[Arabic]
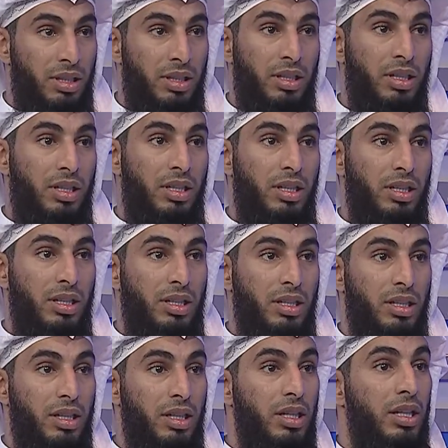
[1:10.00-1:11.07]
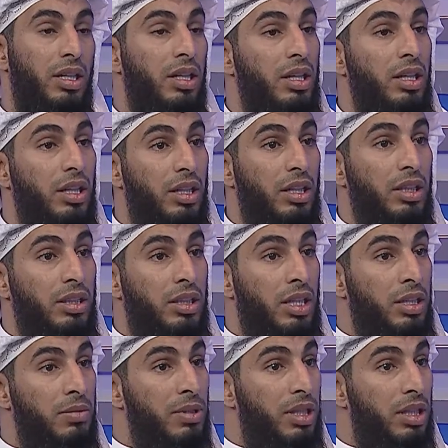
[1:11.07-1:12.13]
ما استوعبتك صراحه
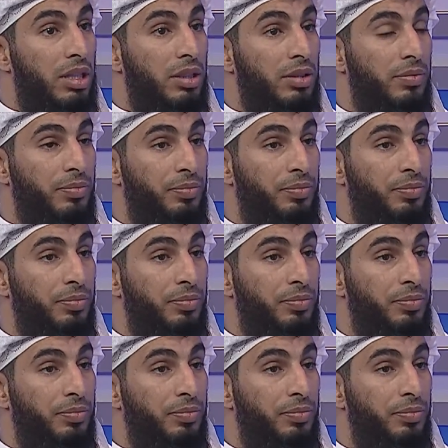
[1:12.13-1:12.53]
يعني يعني